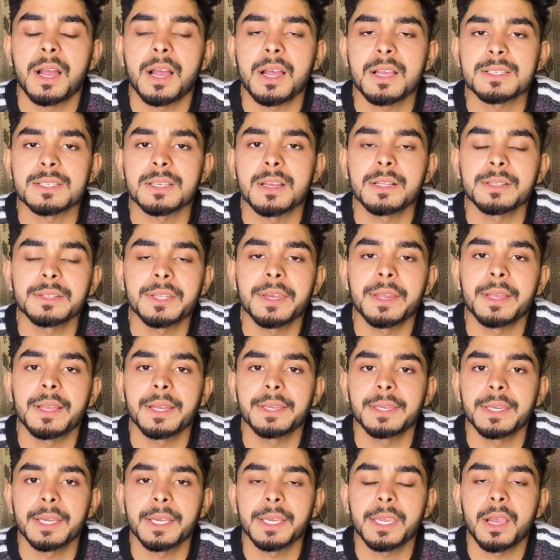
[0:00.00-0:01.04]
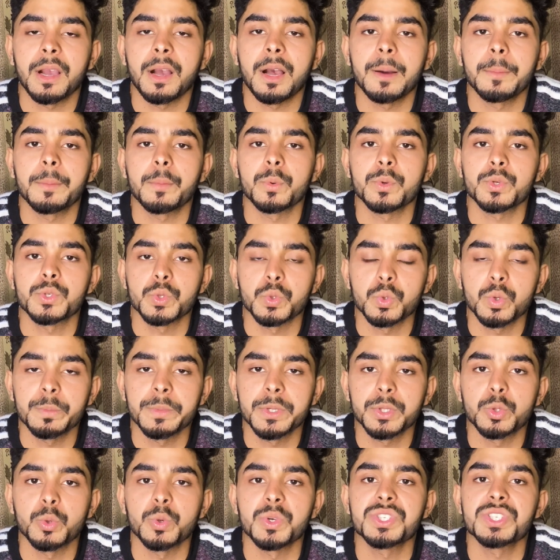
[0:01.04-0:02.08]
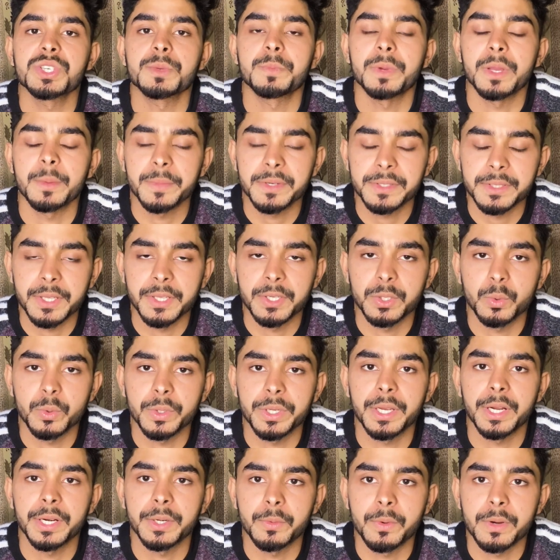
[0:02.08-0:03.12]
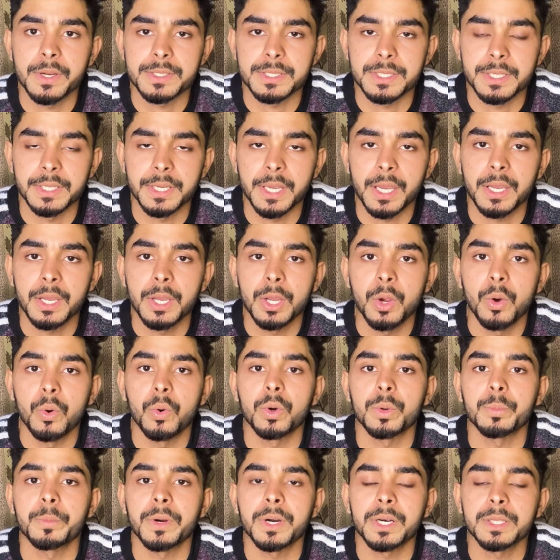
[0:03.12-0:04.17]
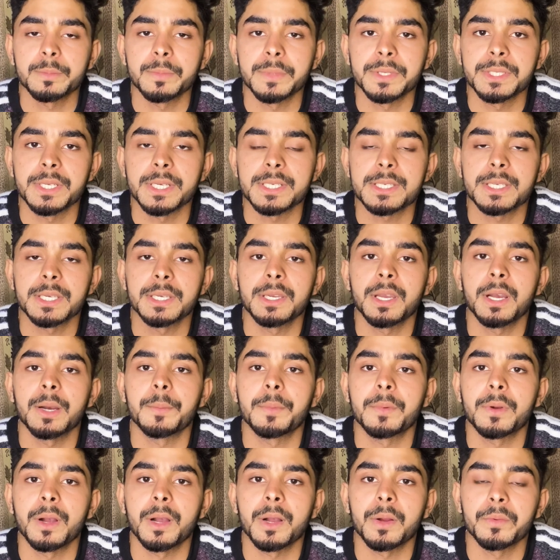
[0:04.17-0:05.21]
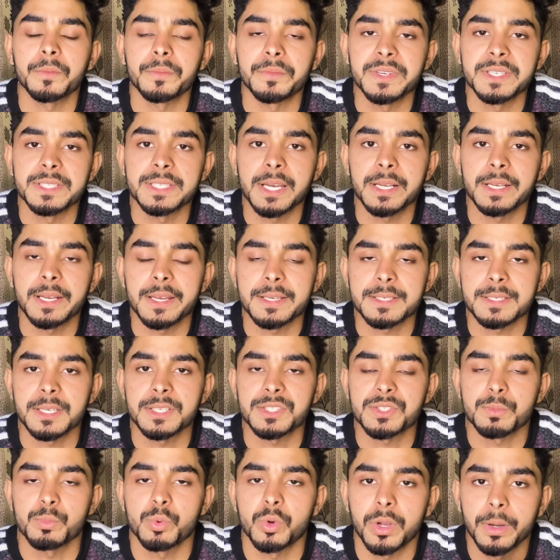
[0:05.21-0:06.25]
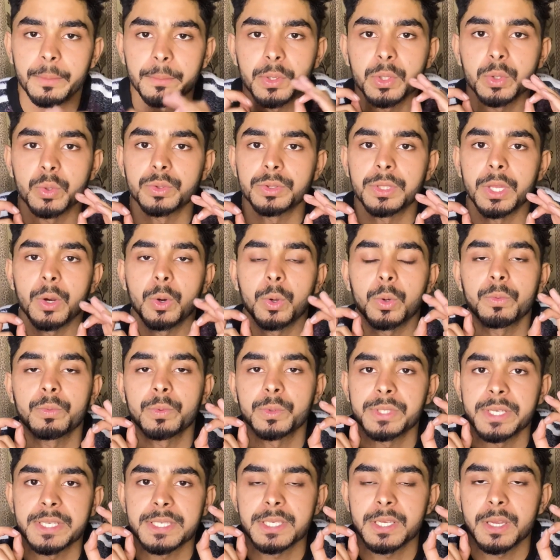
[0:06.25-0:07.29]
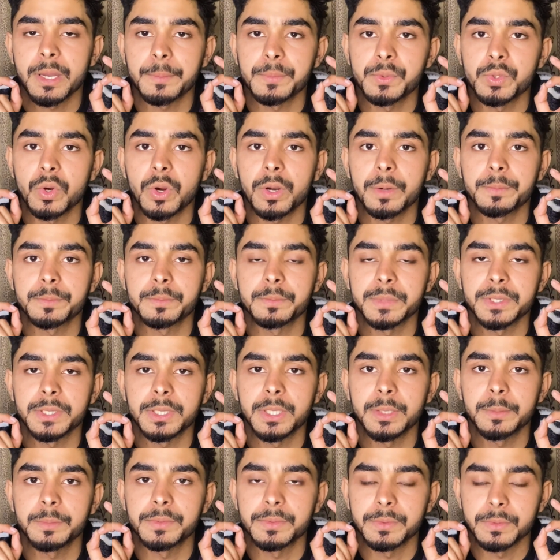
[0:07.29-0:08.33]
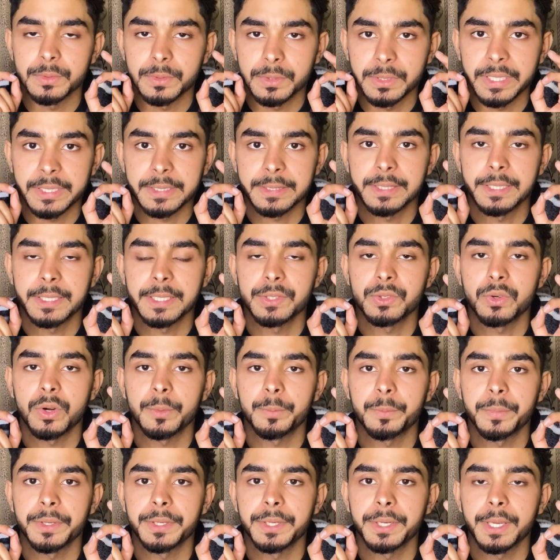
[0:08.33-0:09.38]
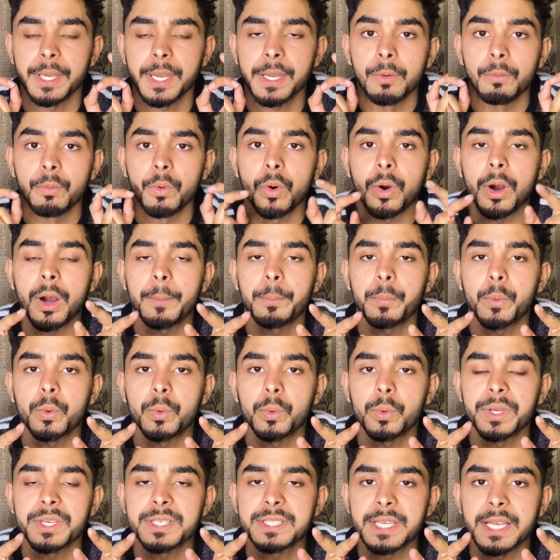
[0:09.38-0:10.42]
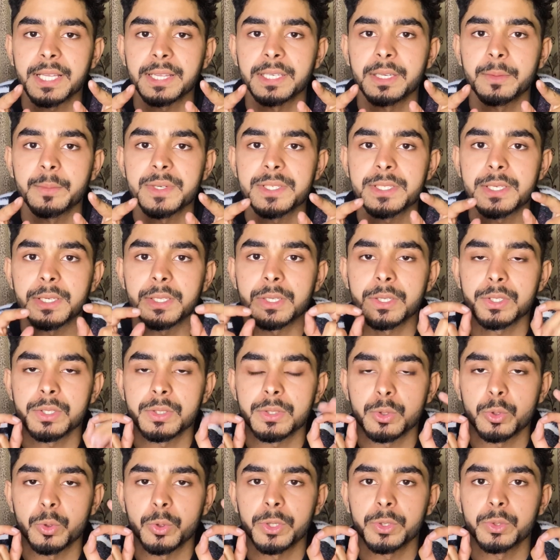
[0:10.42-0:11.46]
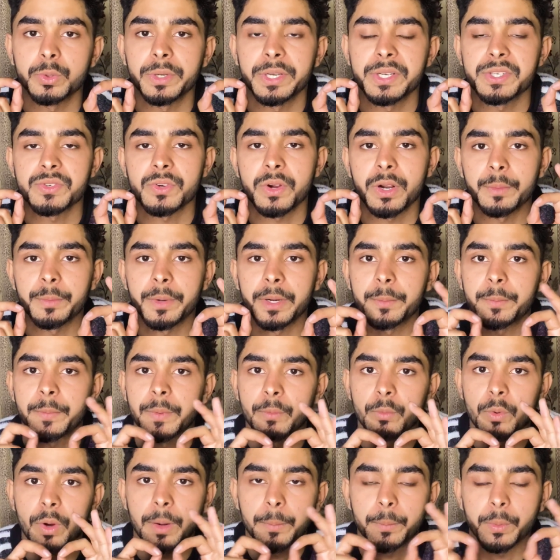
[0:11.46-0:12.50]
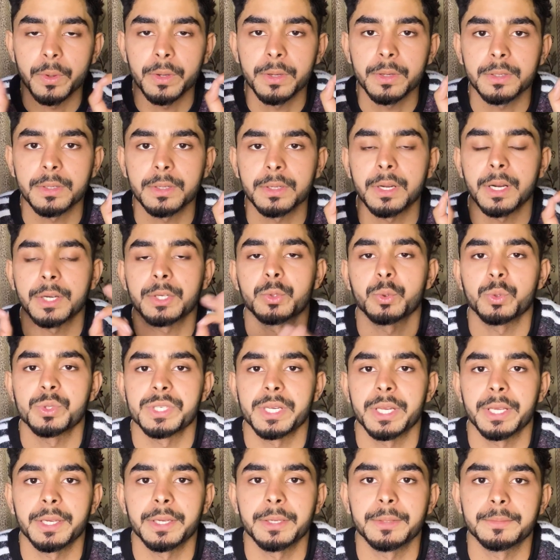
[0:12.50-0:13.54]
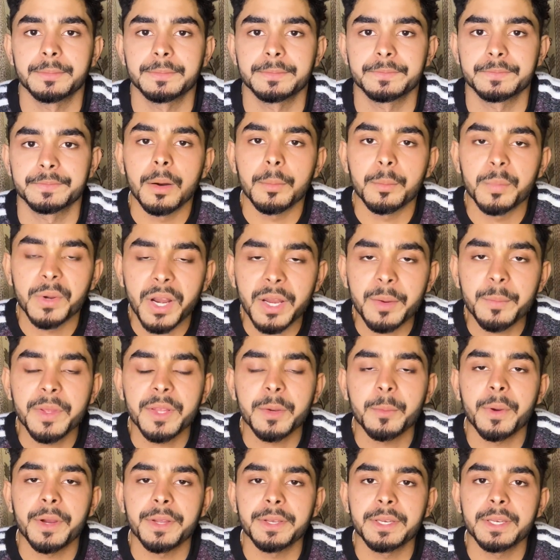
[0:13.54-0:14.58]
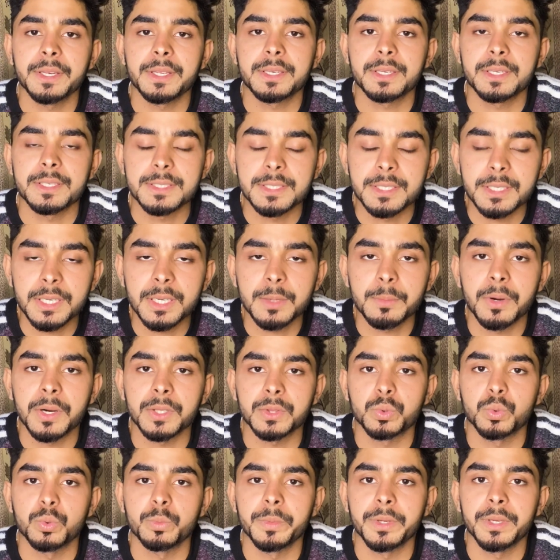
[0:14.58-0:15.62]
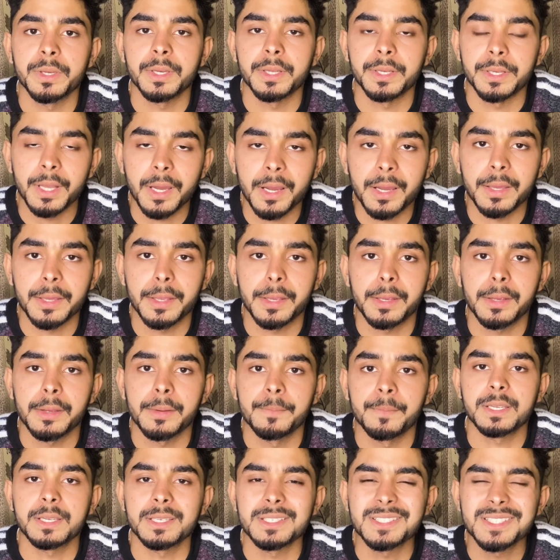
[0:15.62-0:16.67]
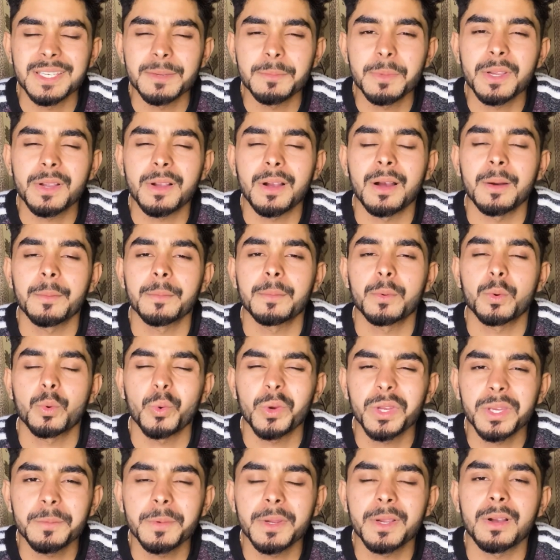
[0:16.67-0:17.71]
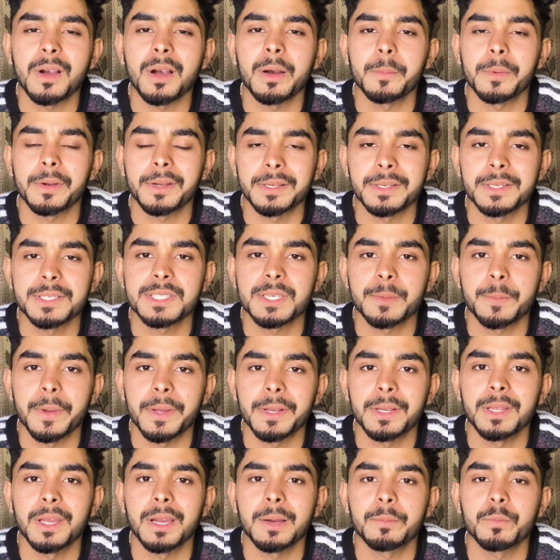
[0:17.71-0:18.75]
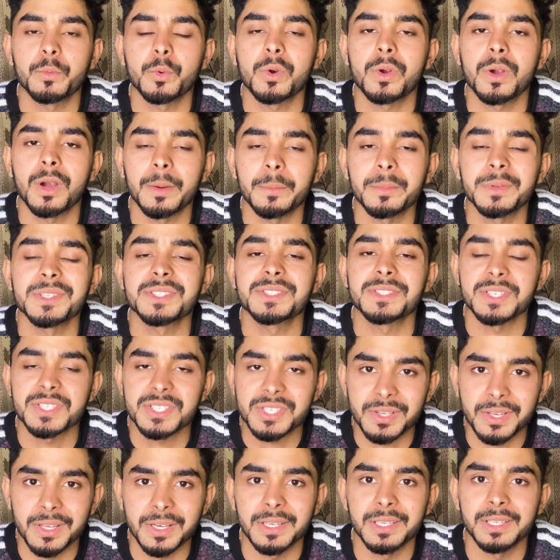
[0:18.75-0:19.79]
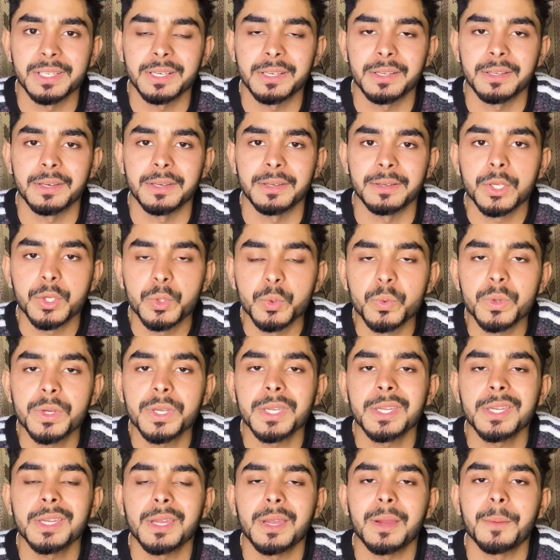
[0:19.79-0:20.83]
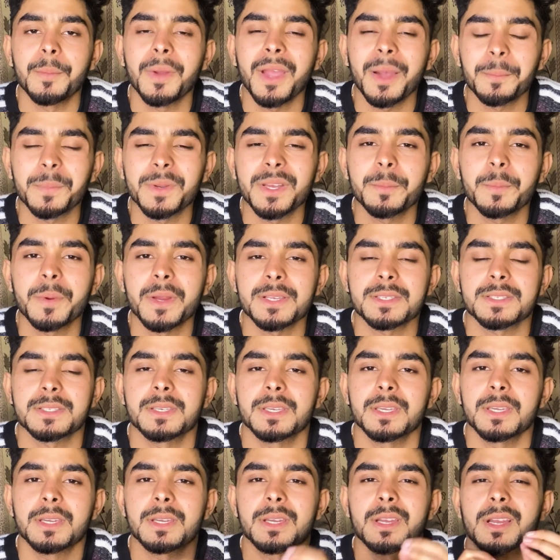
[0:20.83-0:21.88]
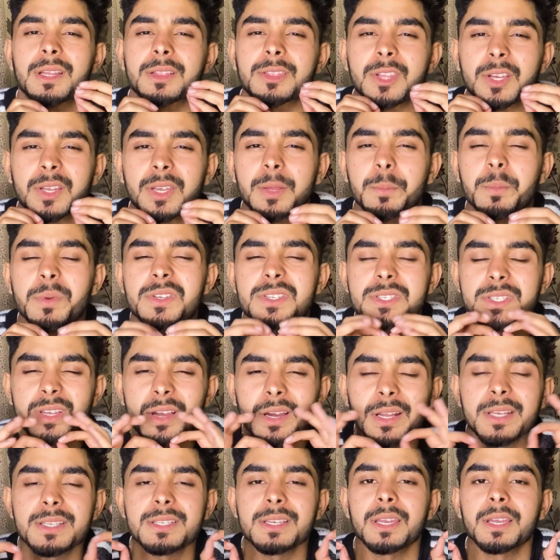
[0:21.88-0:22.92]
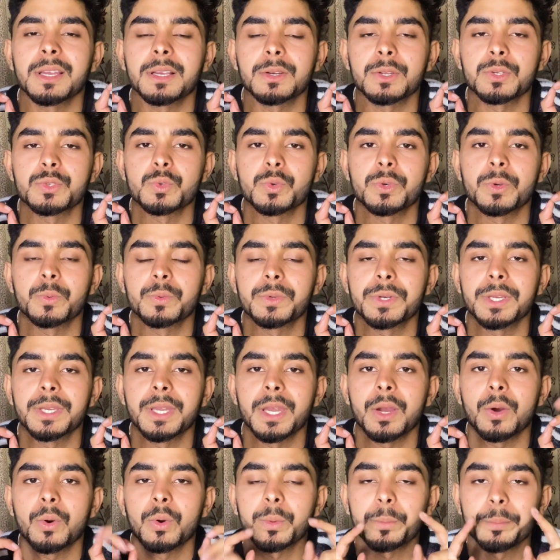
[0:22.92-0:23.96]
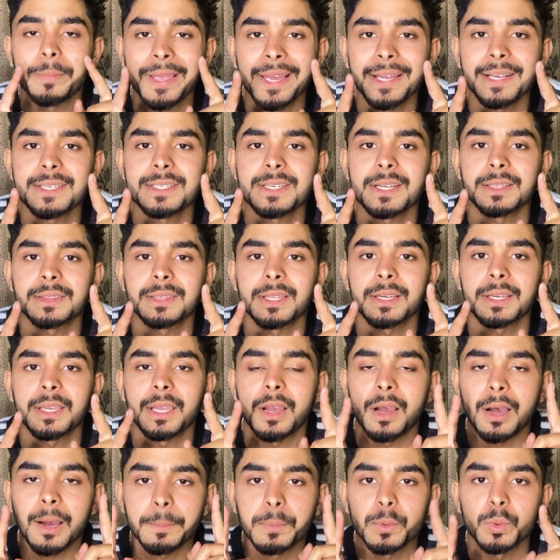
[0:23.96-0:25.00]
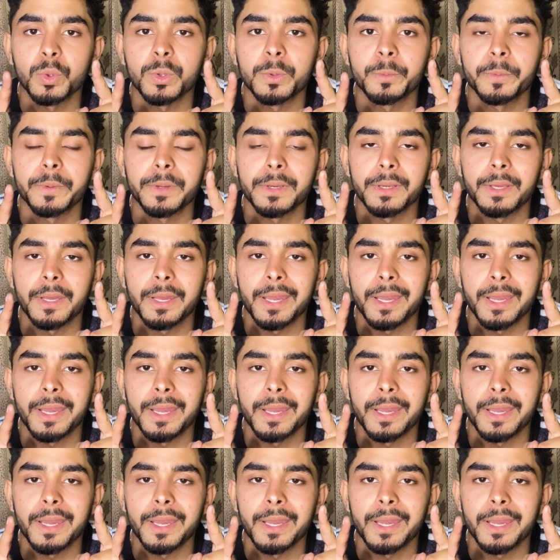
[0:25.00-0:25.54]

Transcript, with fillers: आसान तरीका ये है कि आपको शुरू में थोड़ी सी पेमेंट देनी होगी एडवांस ठीक है और बाद में जैसे ही आपका वीज़ा लाइसेंस मुकम्मल होता है और वो जैसे आप जॉब मतलब लगते हैं जॉब पे ठीक है वो आपकी सैलरी में से थोड़े थोड़े इंस्टॉलमेंट पे वो आपके कट हो जाएंगे बर मेहरबानी किसी की बातों में ना आए किसी भी काम कोई भी काम करने से पहले आप वो काम रिसर्च कर लिया करें क्योंकि मैं अपने पैसे तकरीबन सारे जाया कर चुका हूँ ठीक है और मैं नहीं चाहता कि आप लोग भी